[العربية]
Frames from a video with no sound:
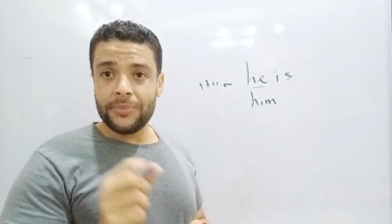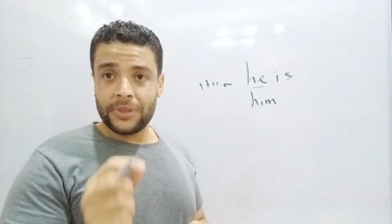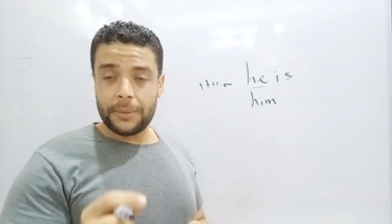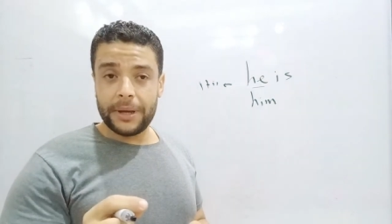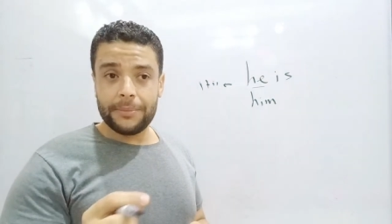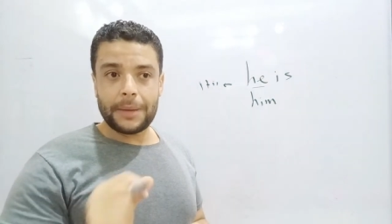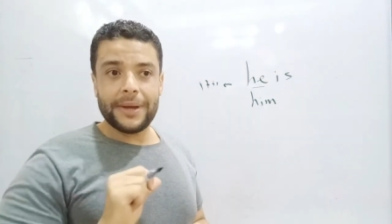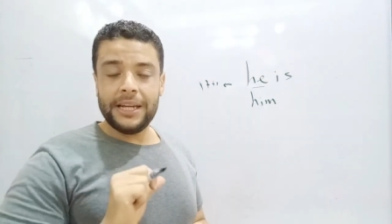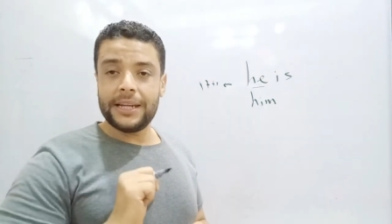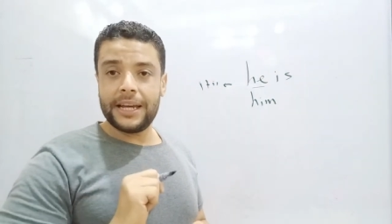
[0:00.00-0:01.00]
تمام طب
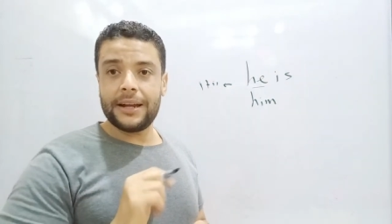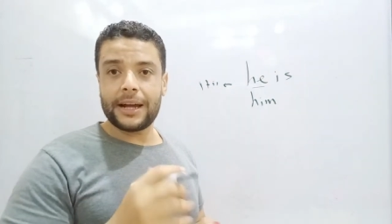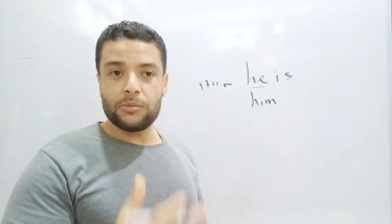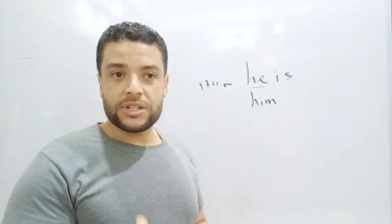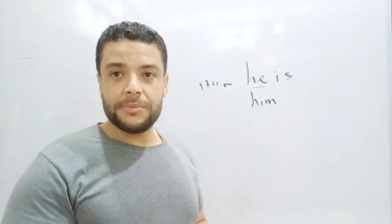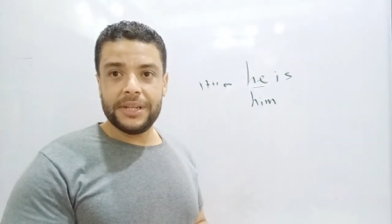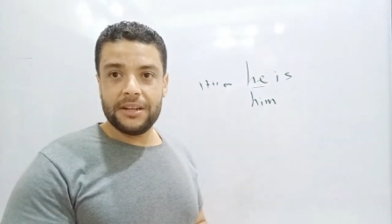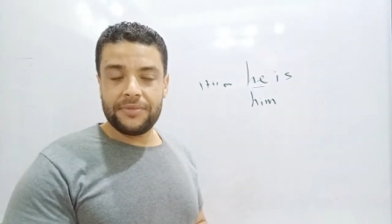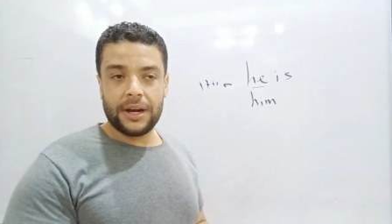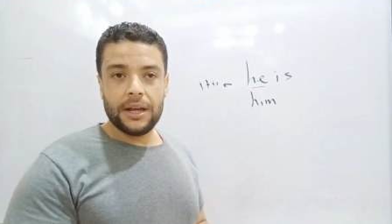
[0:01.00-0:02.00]
احنا هنا كمسلمين
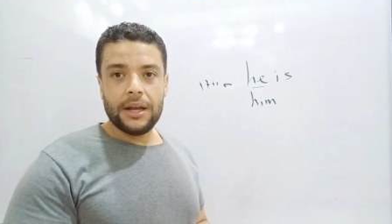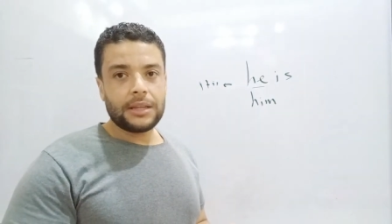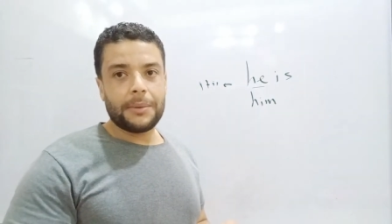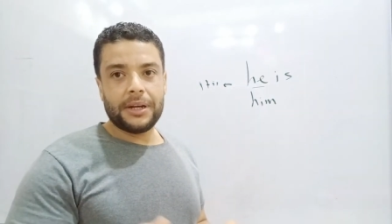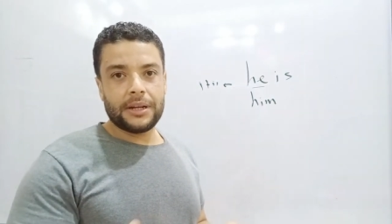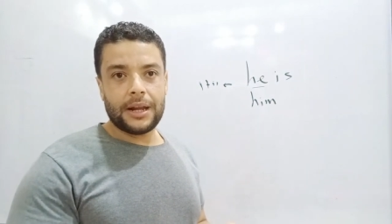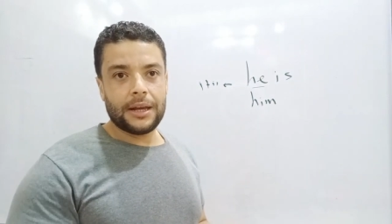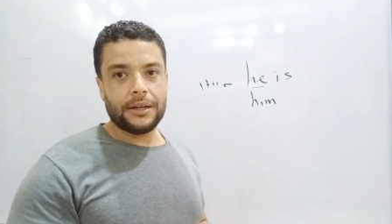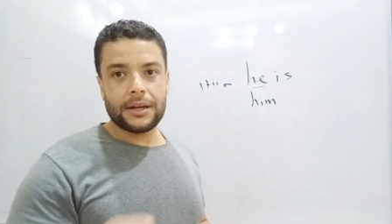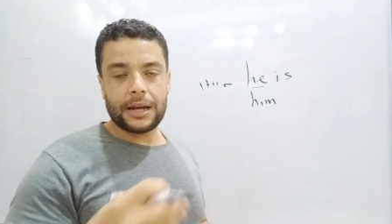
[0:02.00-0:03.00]
ينفع طبعا احنا لا
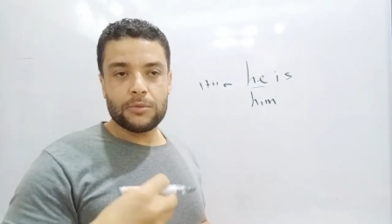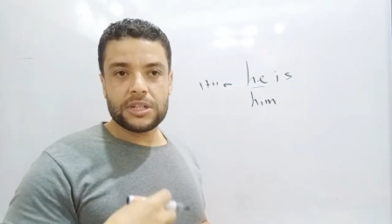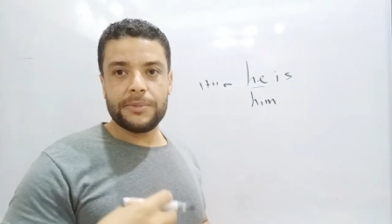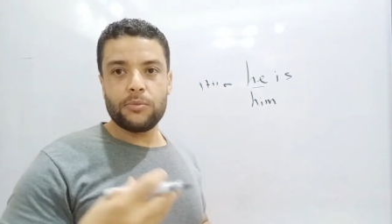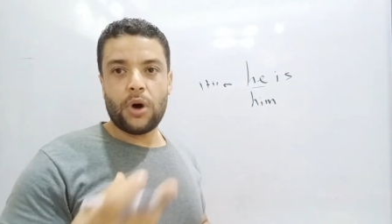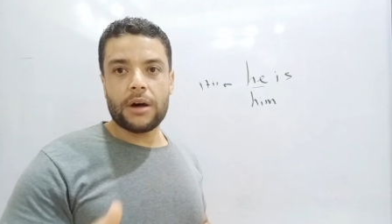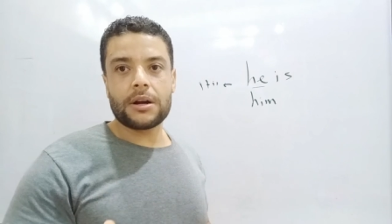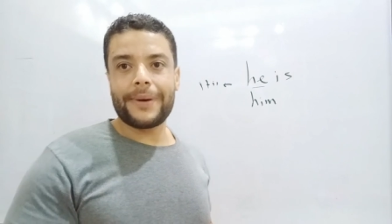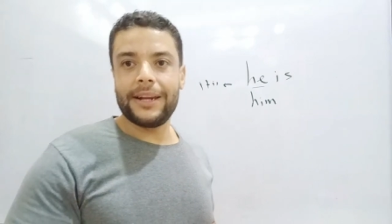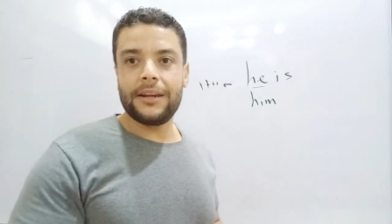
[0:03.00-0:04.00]
احنا كمسلمين
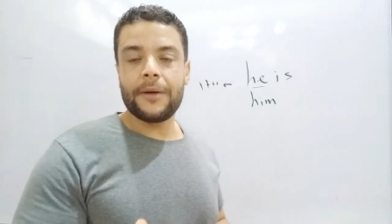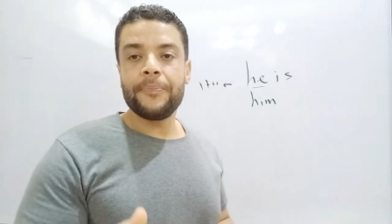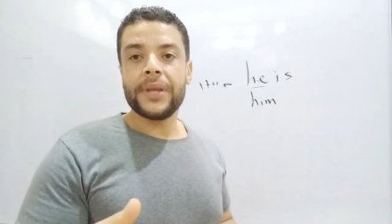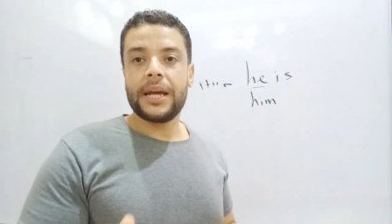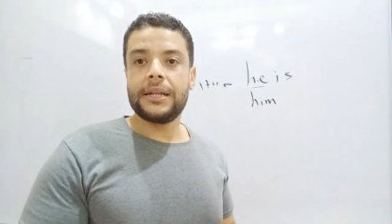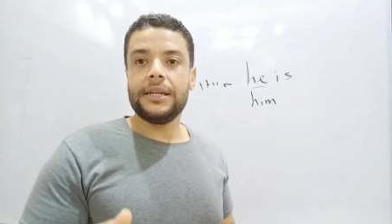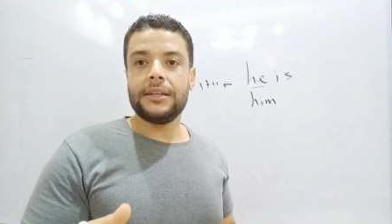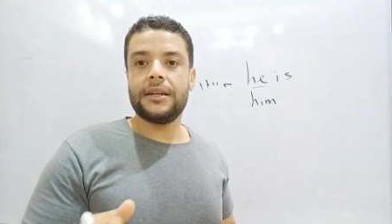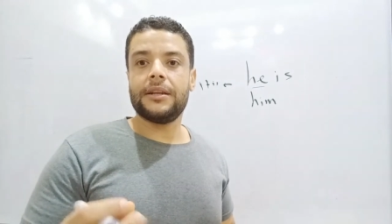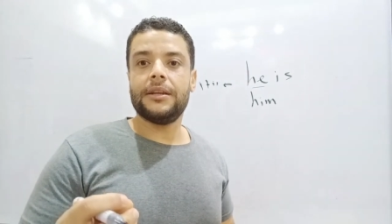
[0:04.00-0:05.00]
محرم علينا ان
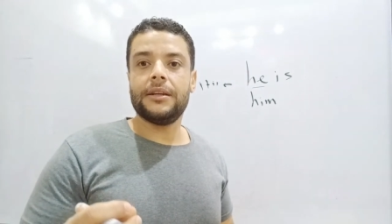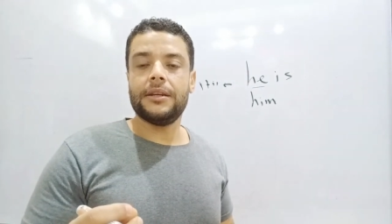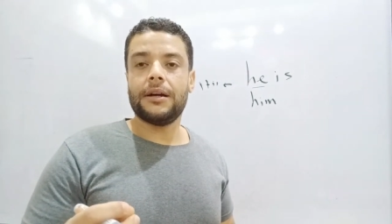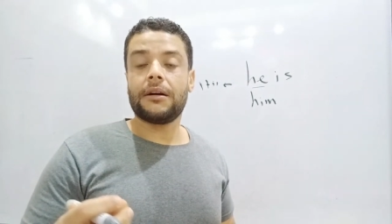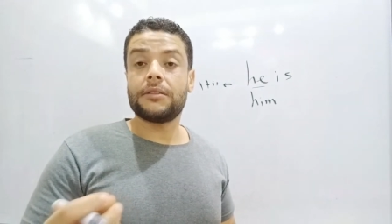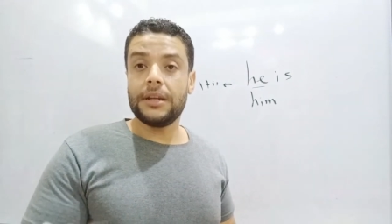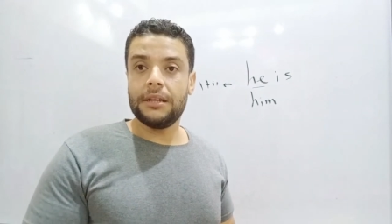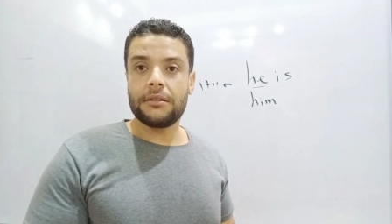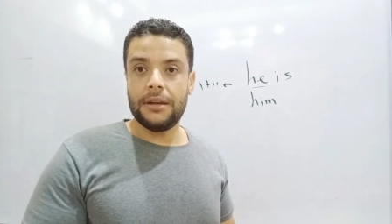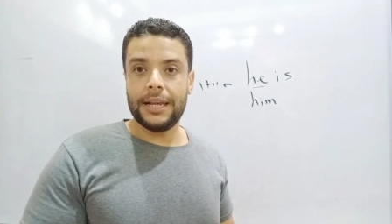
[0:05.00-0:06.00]
احنا نقتني
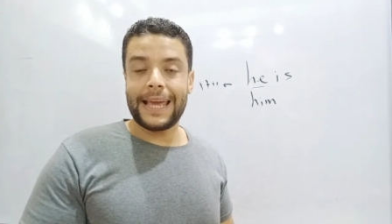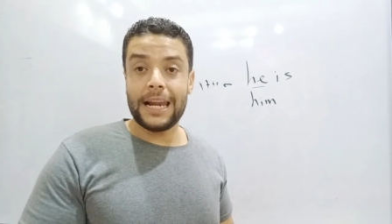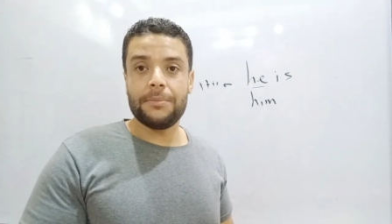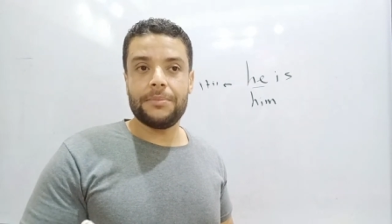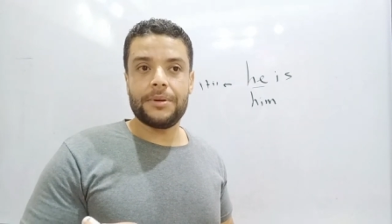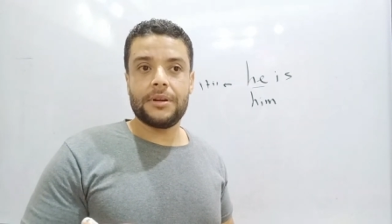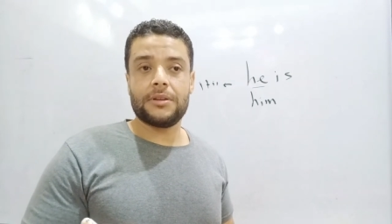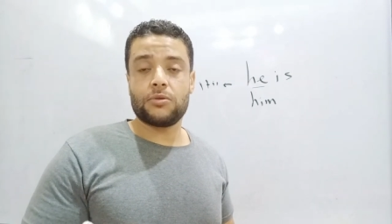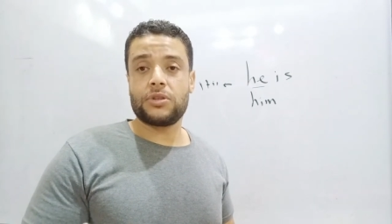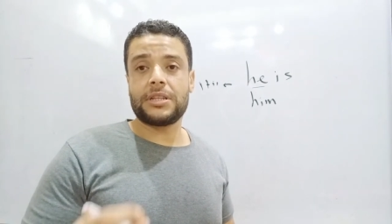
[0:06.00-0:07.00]
كلب
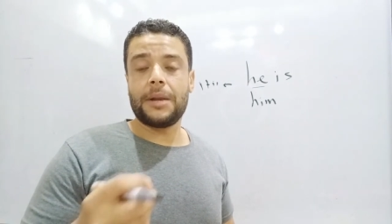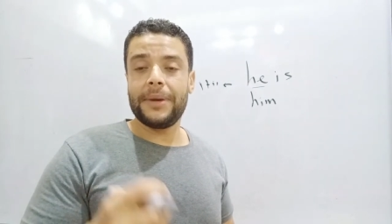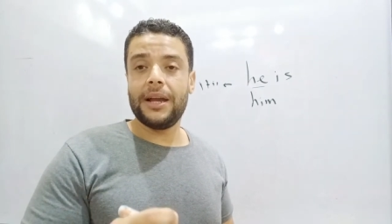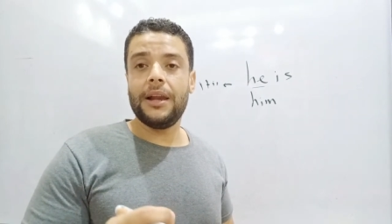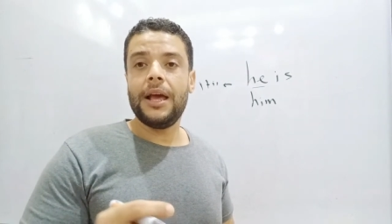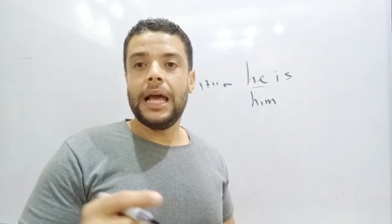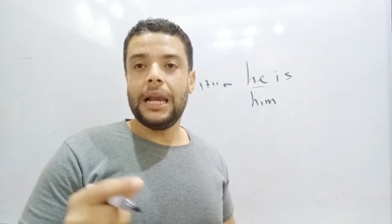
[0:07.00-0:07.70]
الرسول صلى الله عليه وسلم قال